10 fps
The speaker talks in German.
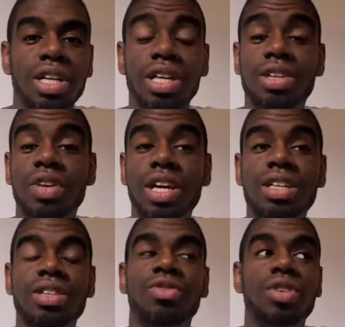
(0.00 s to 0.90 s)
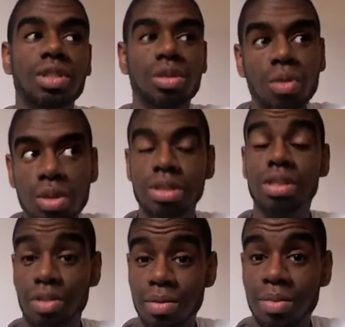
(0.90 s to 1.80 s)
Ich werde
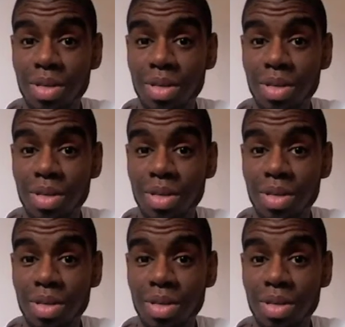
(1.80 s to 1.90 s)
versuchen, ich werde mein